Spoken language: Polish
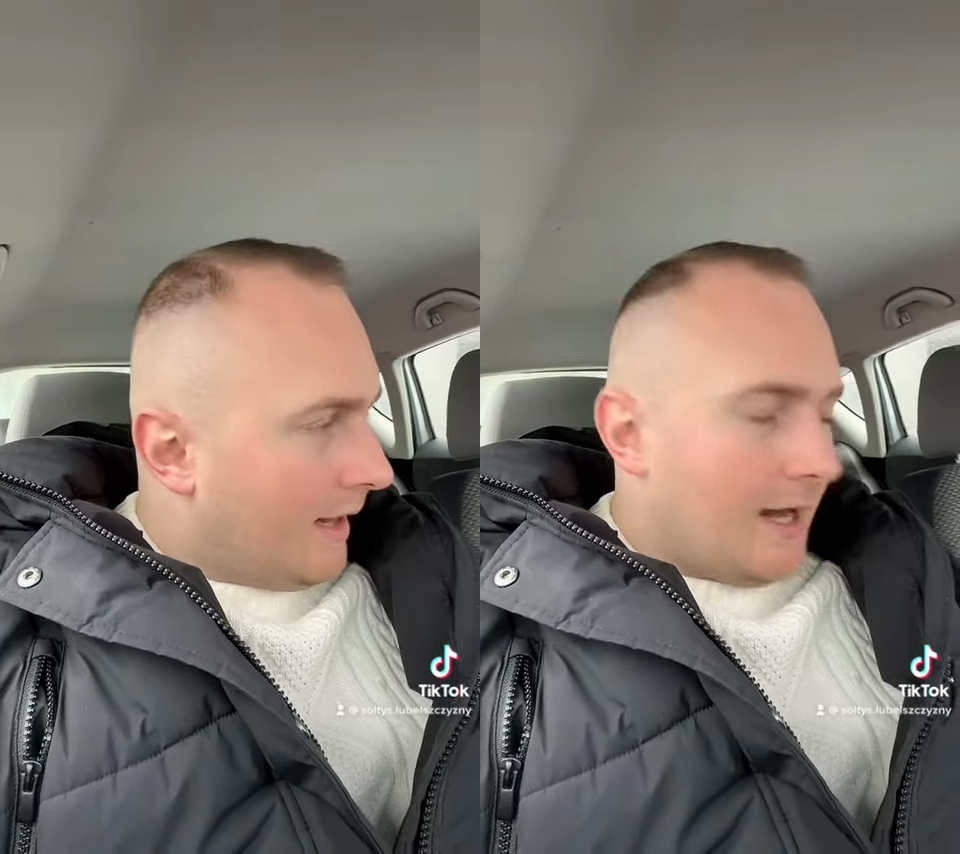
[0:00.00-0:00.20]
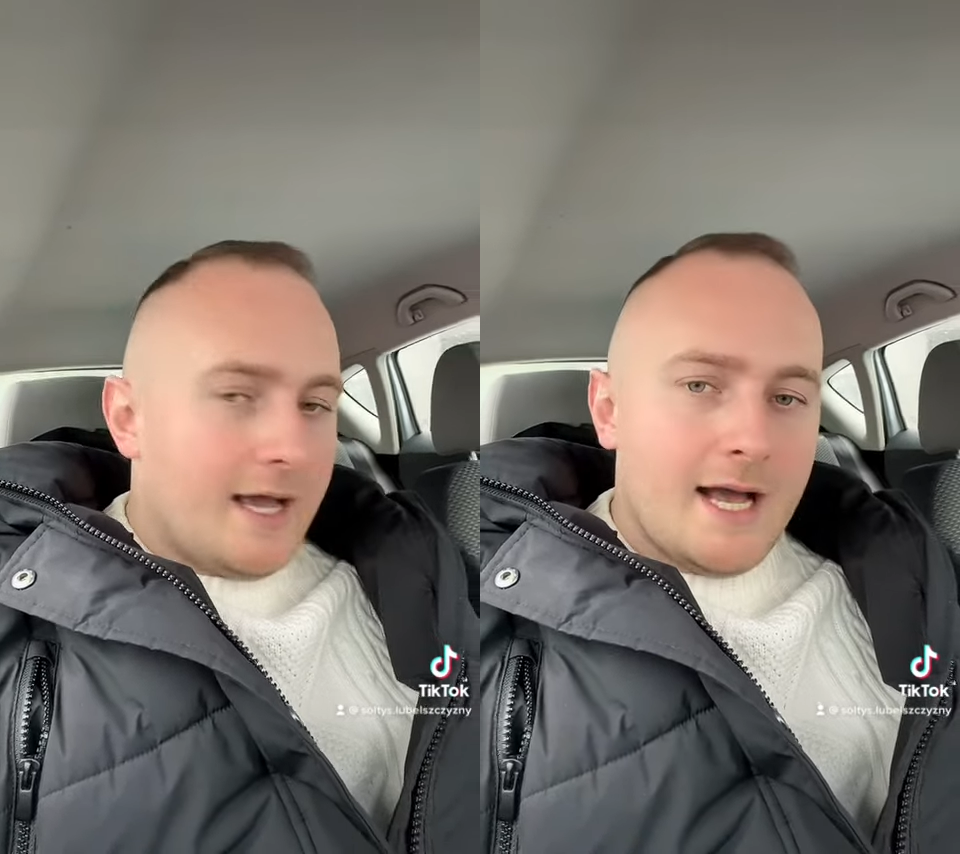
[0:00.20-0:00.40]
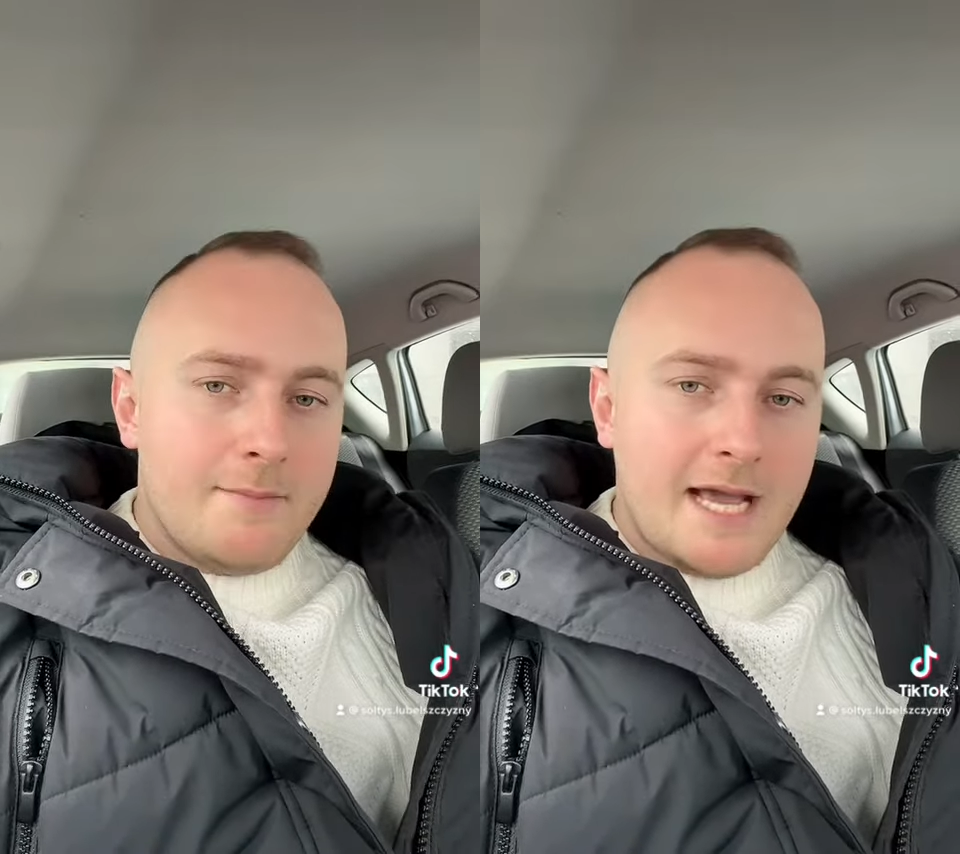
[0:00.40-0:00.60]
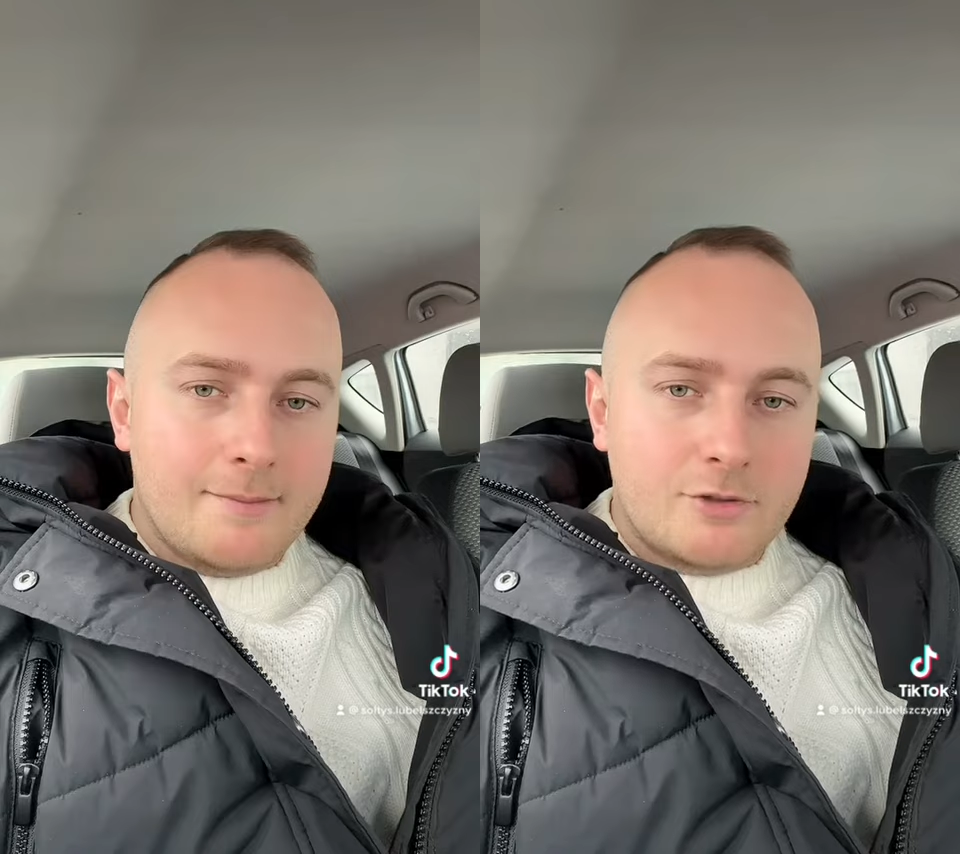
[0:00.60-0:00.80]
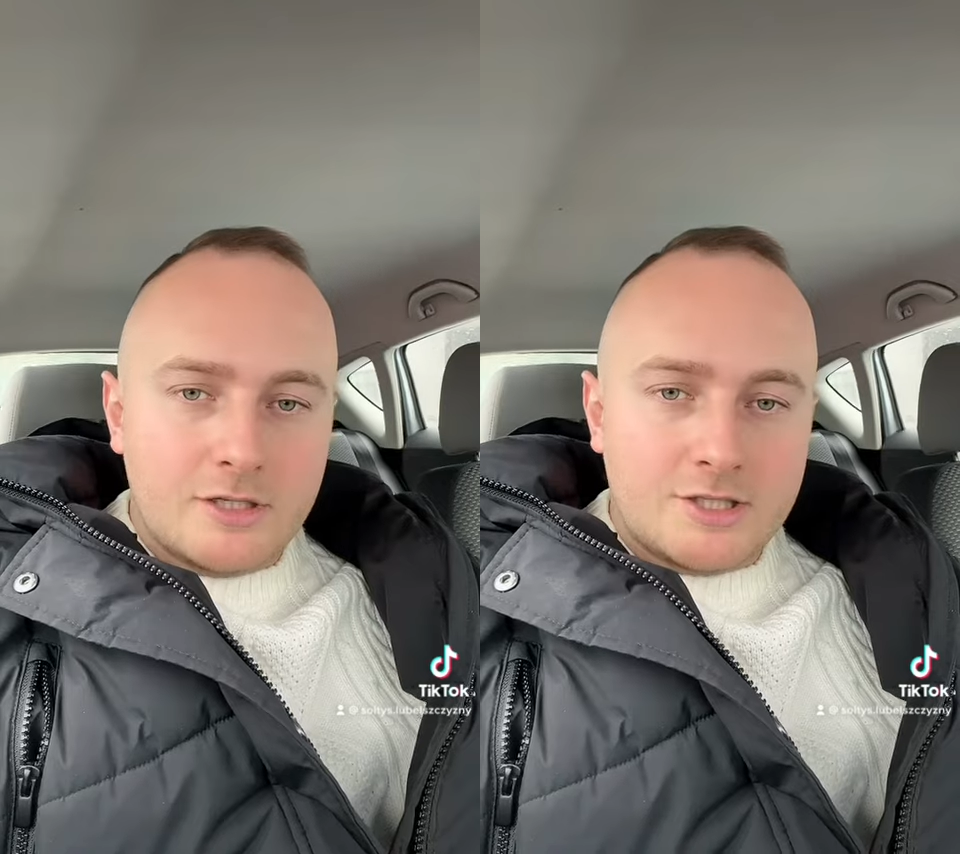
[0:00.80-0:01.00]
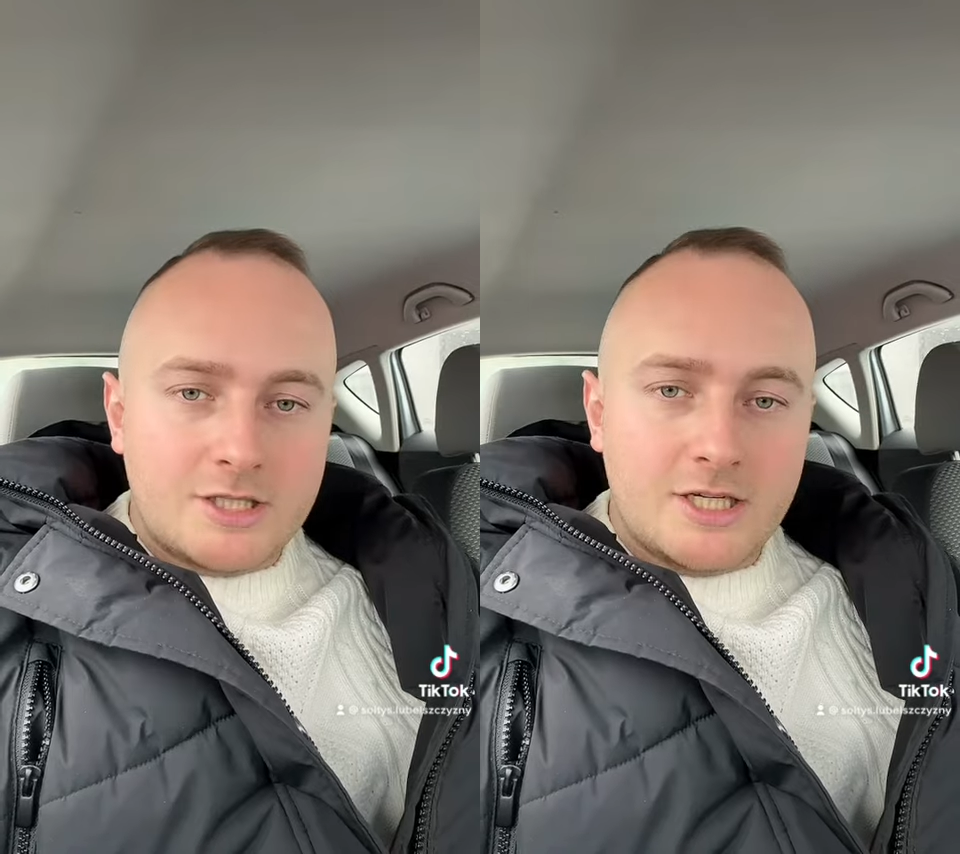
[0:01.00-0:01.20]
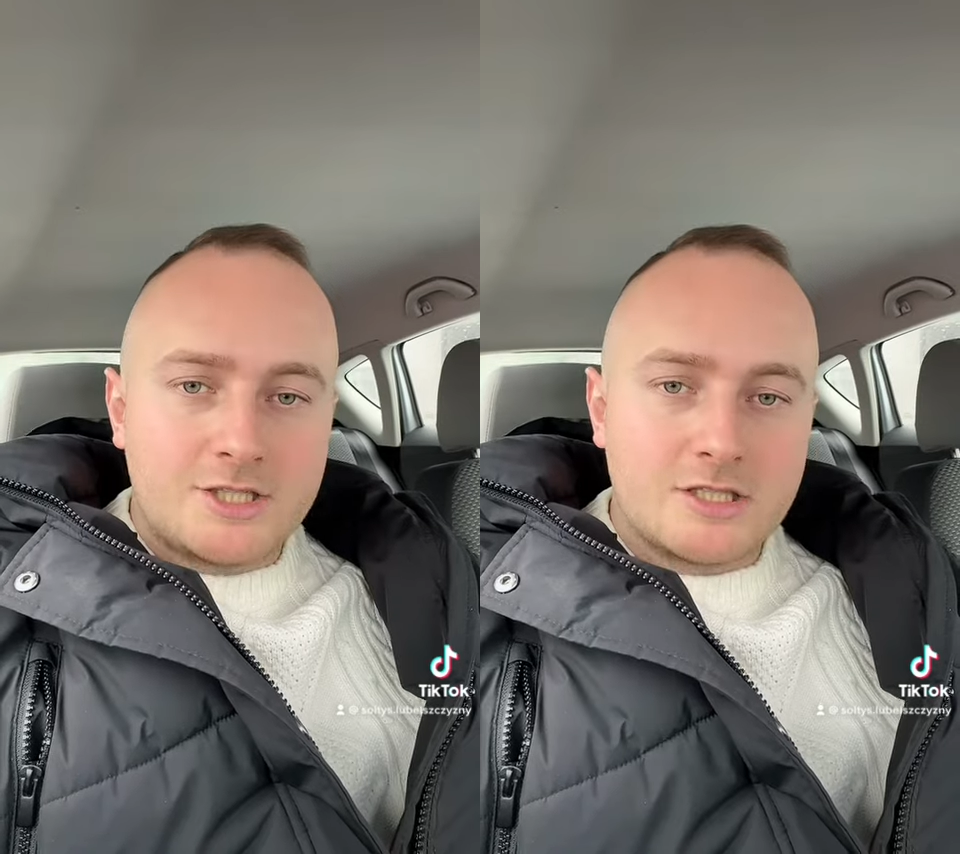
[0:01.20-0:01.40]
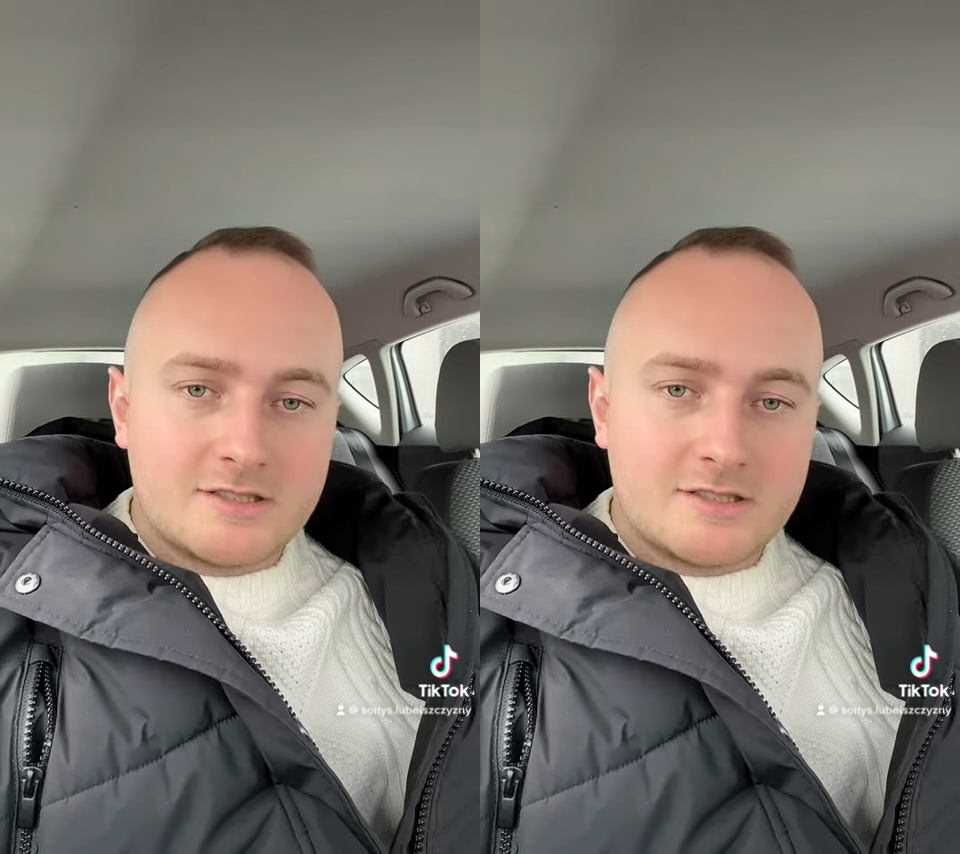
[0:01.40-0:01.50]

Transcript: a ja miałem to nieszczęście,